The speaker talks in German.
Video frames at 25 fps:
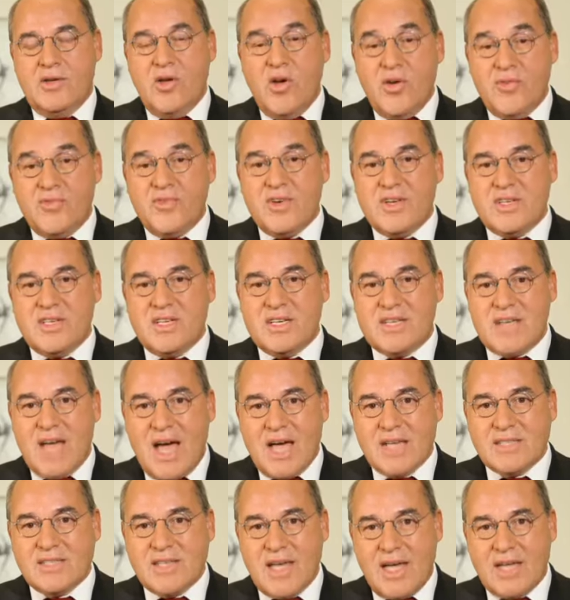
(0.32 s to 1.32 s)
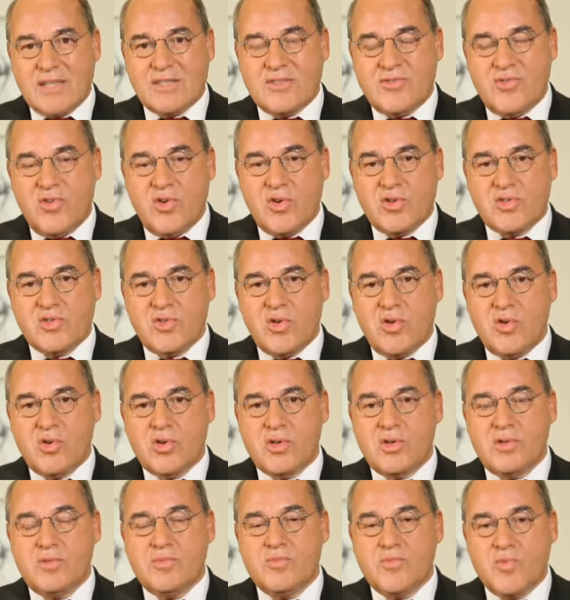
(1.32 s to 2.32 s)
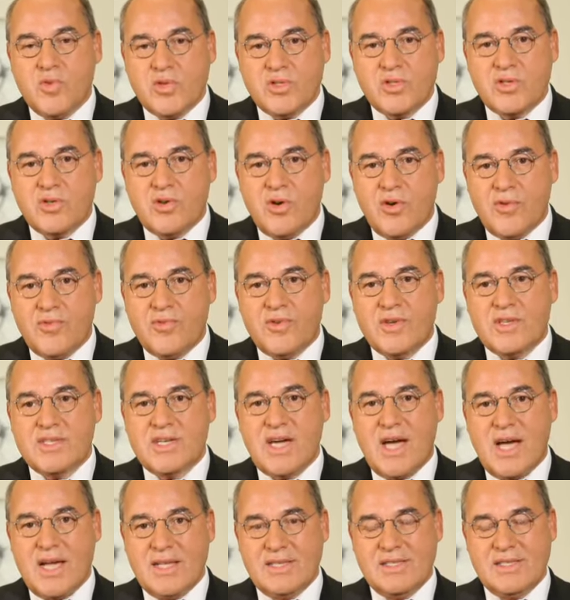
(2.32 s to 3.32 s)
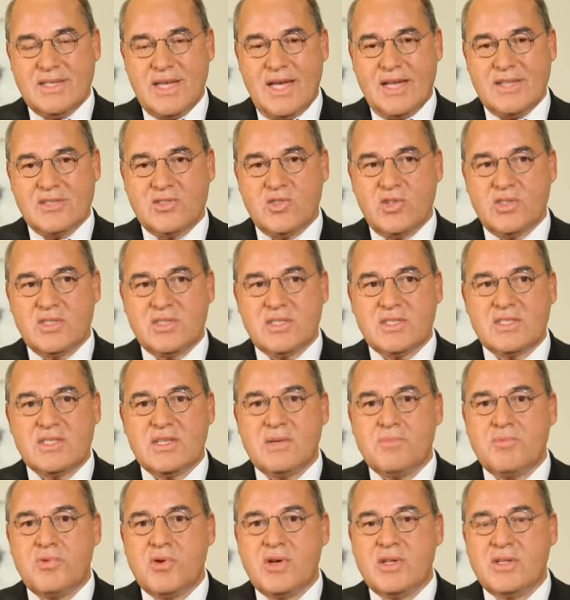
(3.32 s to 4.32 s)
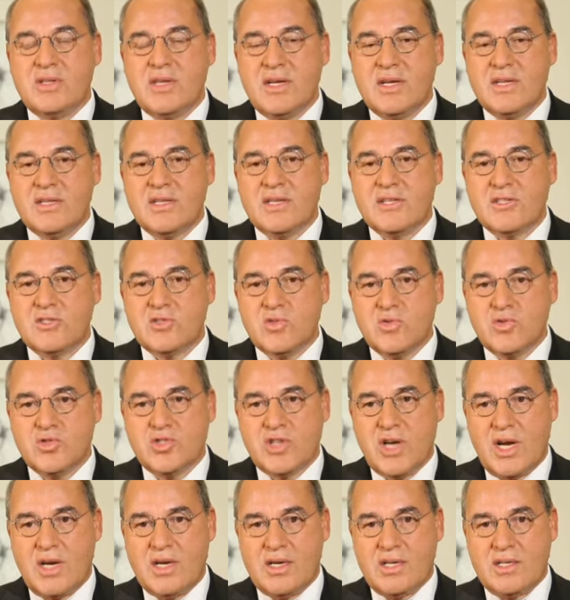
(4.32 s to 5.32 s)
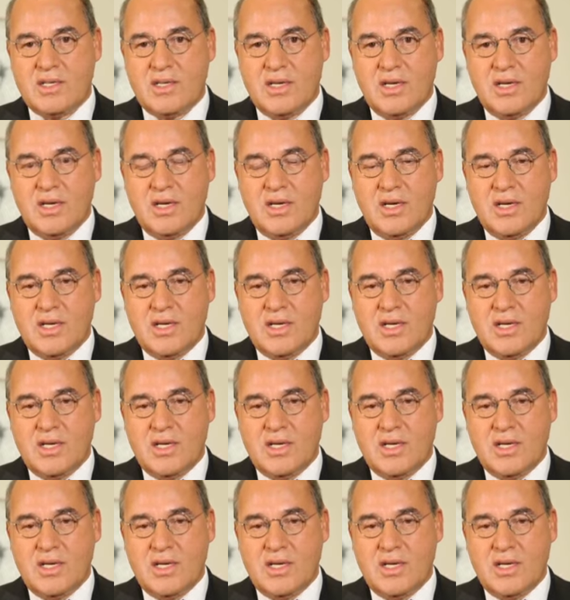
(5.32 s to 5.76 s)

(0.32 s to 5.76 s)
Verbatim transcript: Die öffentliche Daseinsvorsorge muss in öffentlicher Hand sein, sonst ist die Politik nicht zuständig.